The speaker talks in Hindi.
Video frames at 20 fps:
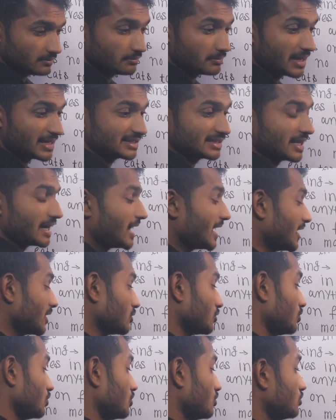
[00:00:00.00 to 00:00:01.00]

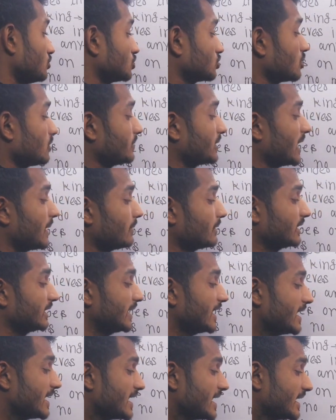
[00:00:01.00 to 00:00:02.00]
मांसाहार हो उसको हम क्या
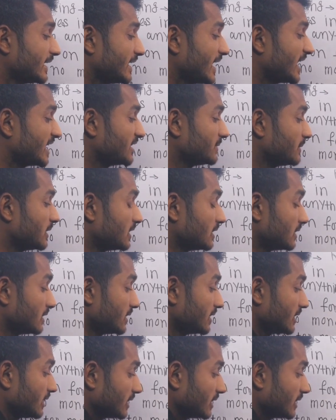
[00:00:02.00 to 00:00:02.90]
बोलेंगे कैनिमल